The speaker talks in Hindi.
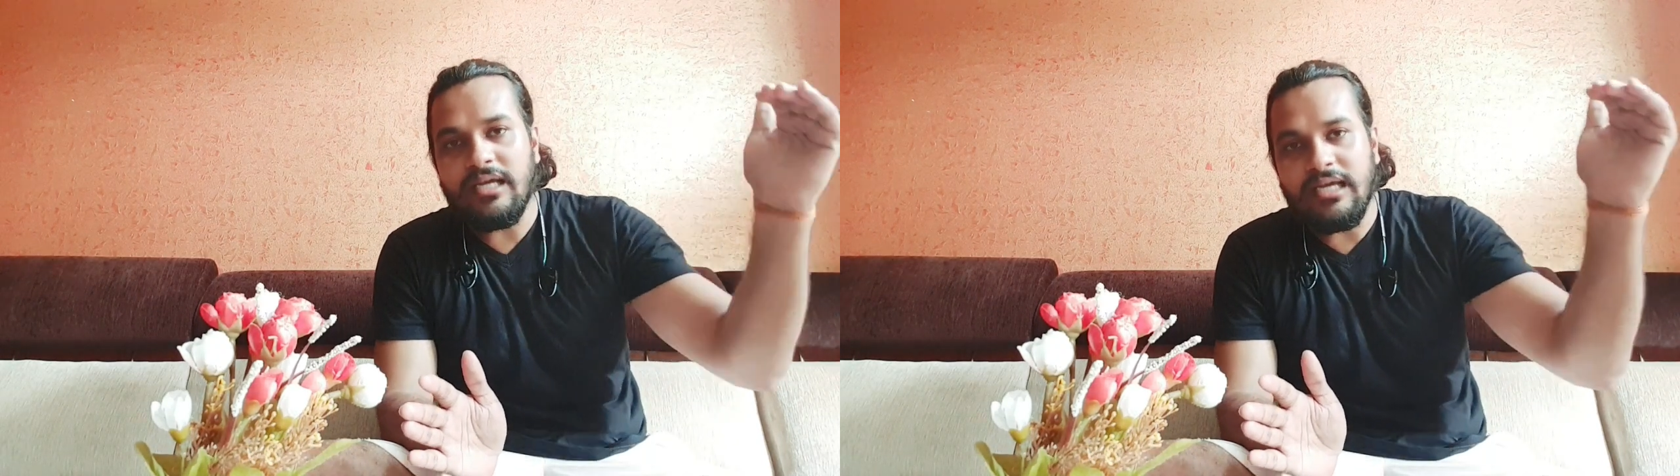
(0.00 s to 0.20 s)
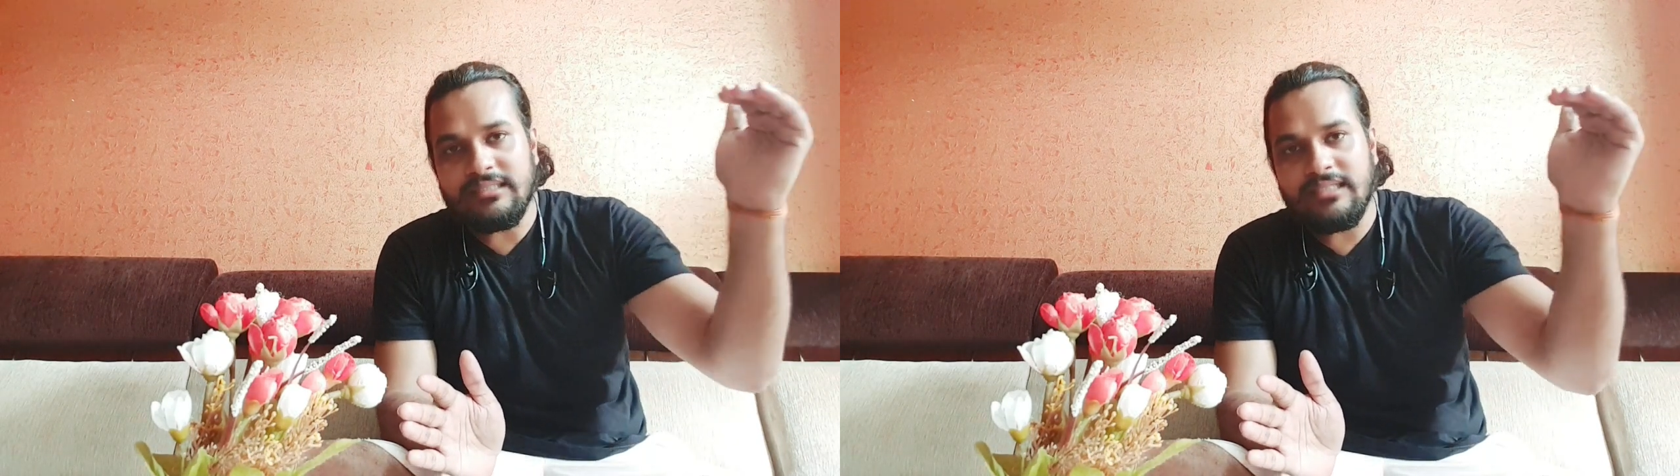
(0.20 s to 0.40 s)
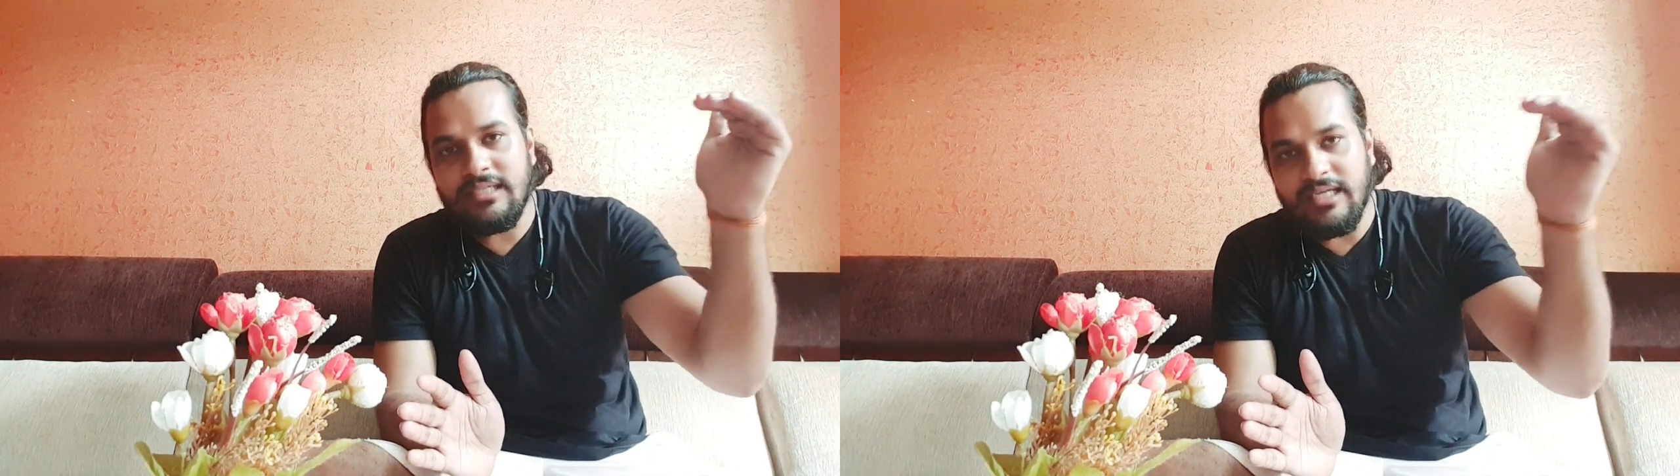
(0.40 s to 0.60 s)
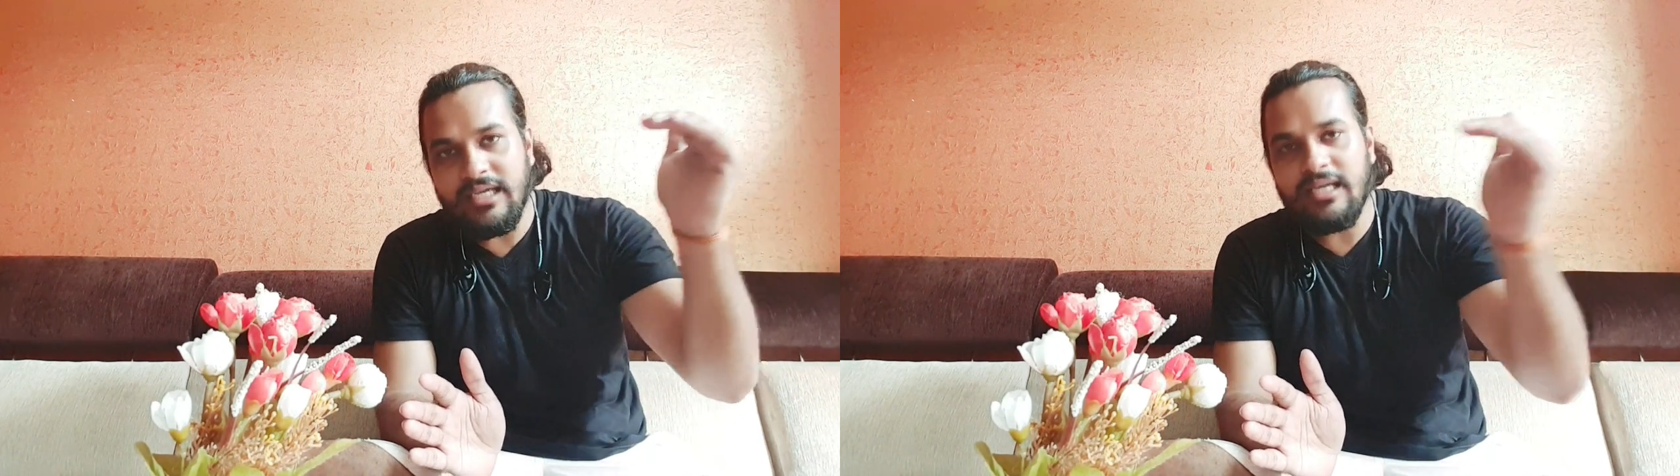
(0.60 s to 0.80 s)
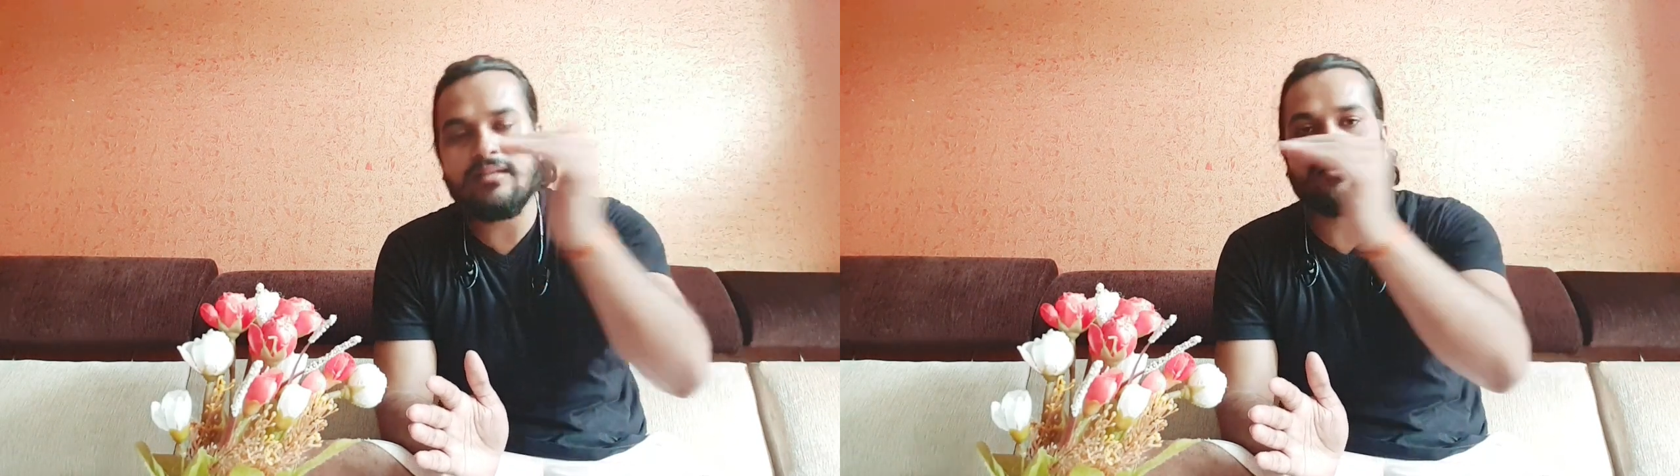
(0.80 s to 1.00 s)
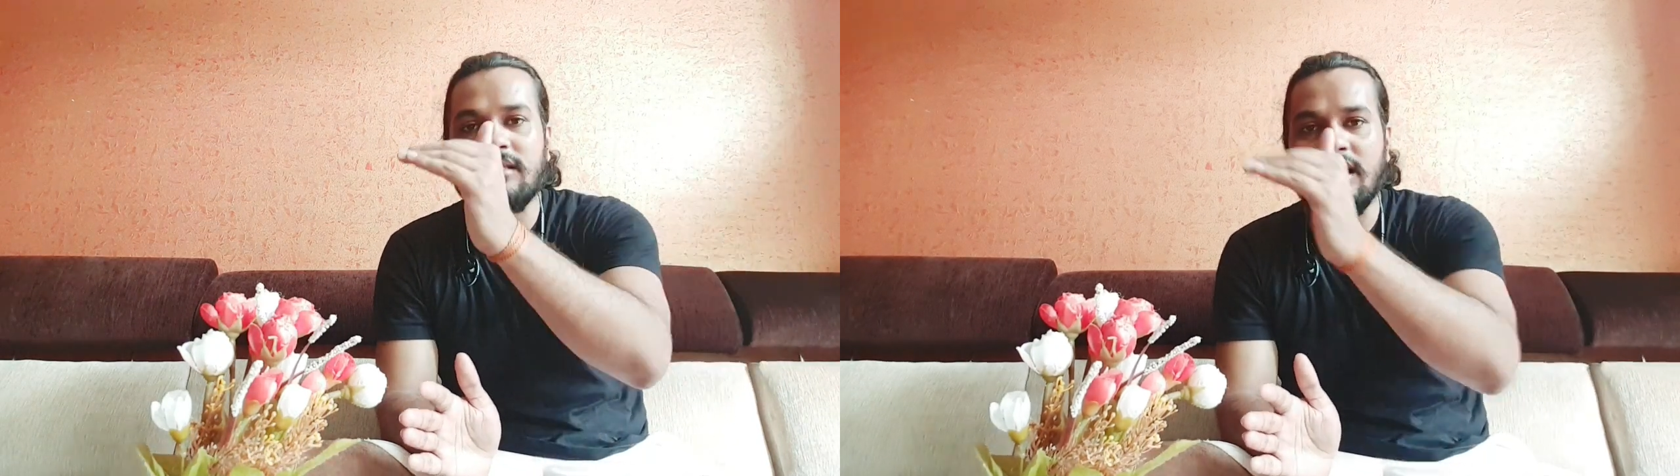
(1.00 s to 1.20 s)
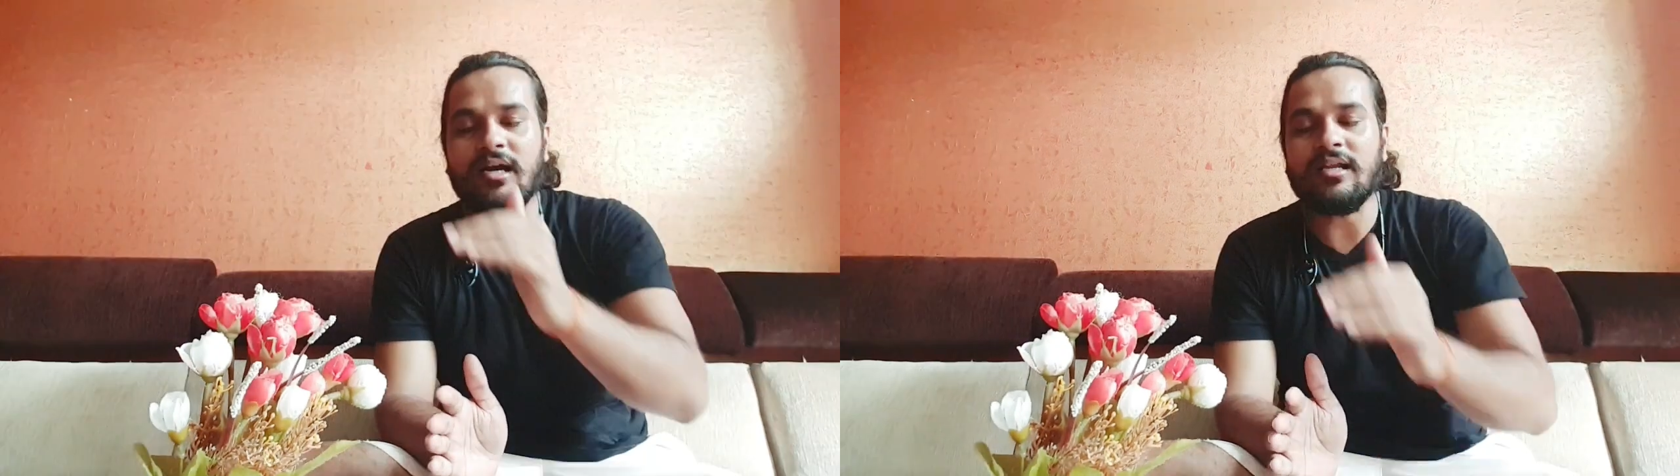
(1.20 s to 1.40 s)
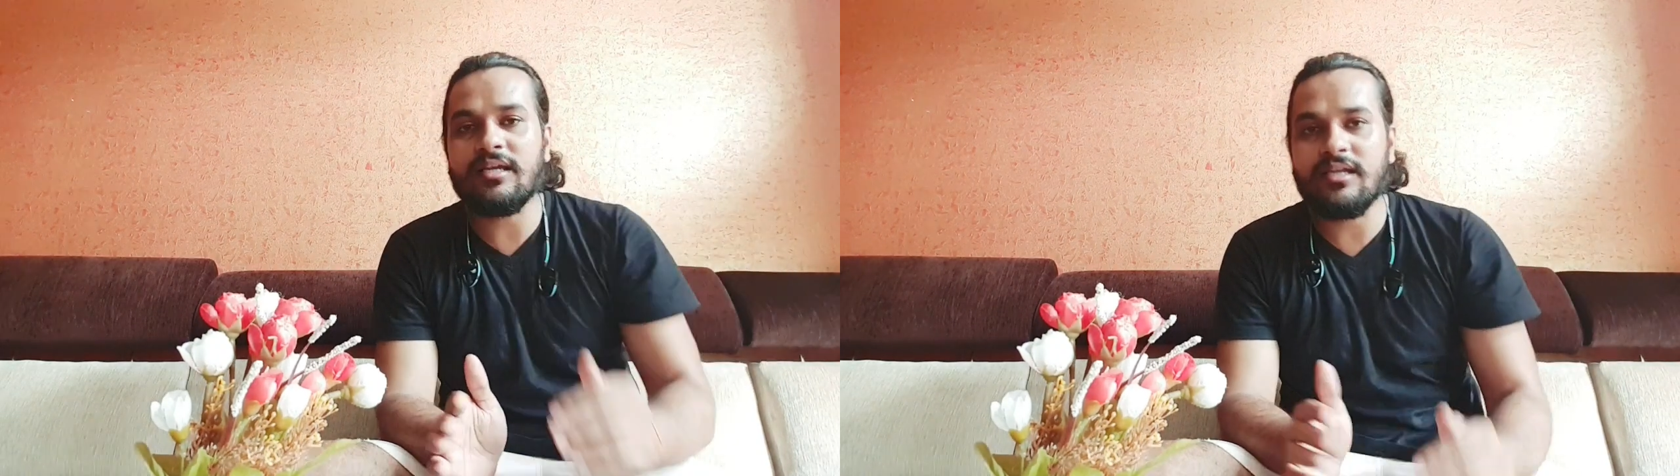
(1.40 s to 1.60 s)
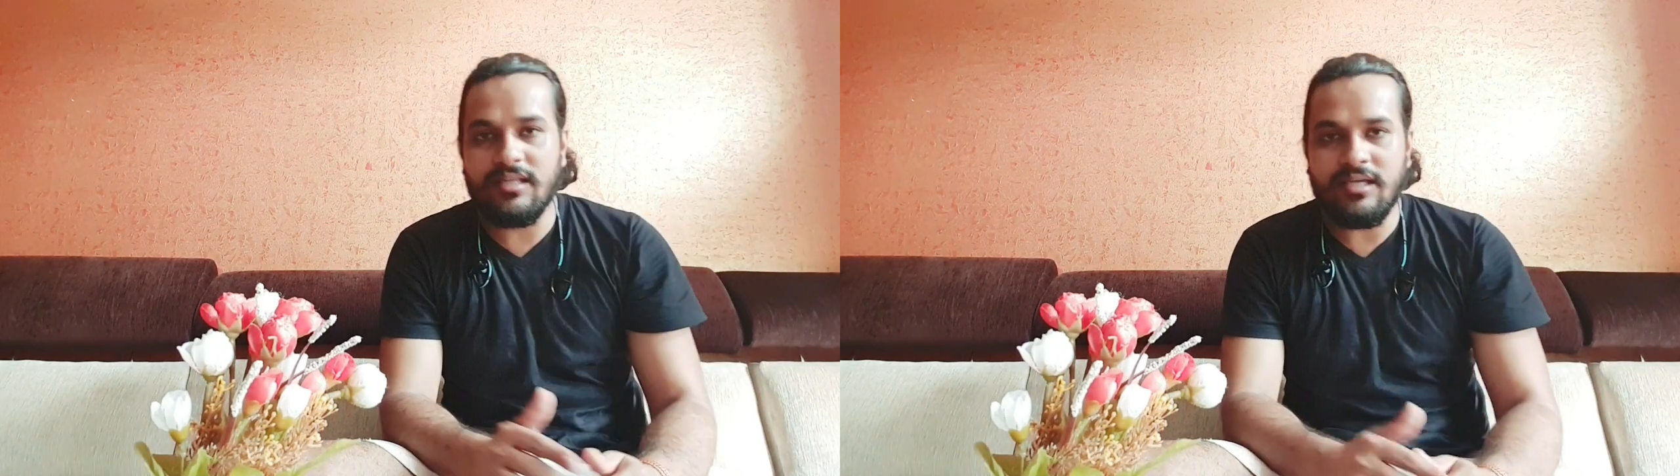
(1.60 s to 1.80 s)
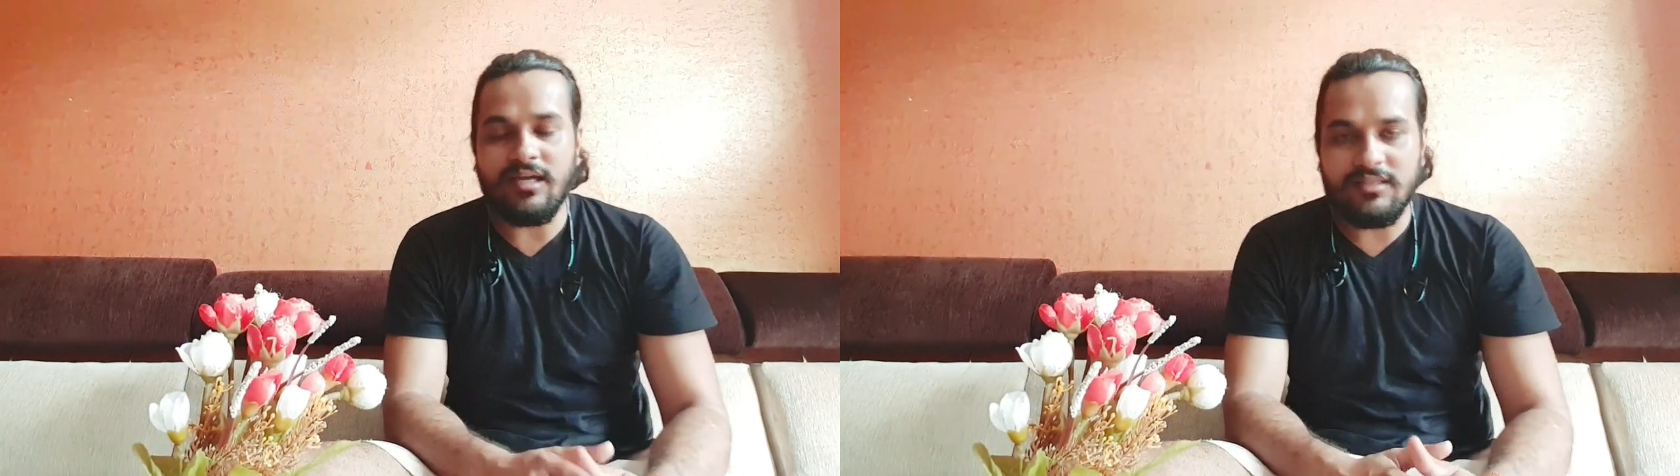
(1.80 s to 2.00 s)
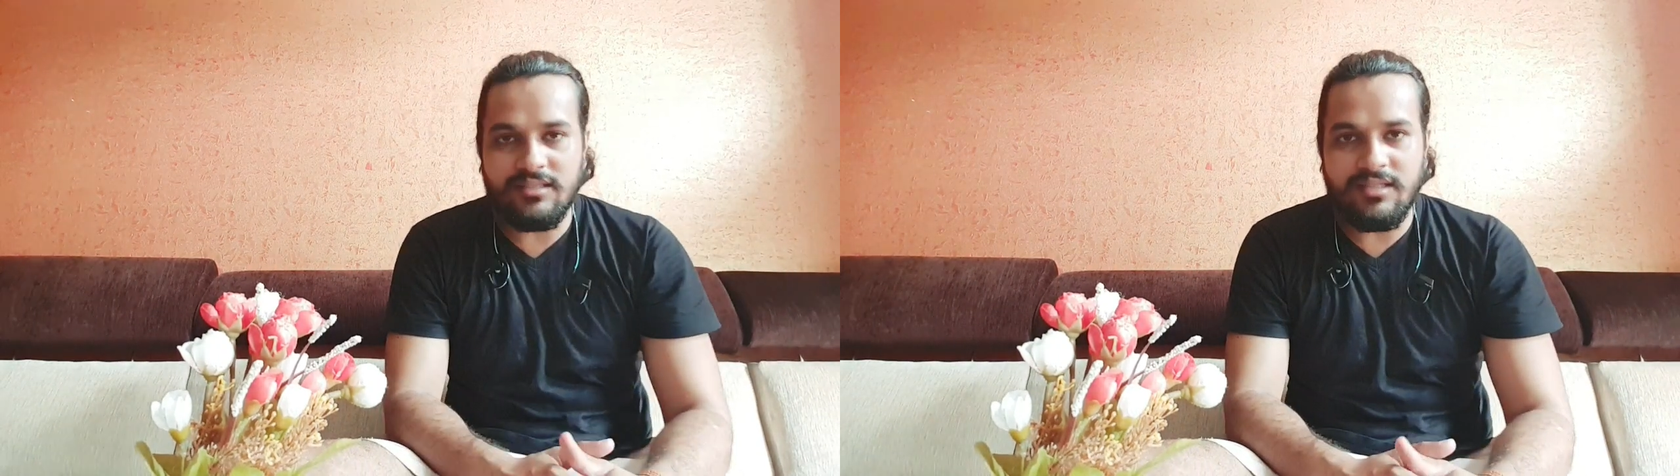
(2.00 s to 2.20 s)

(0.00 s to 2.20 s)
ऐसे खेल दिखाने के लिए आते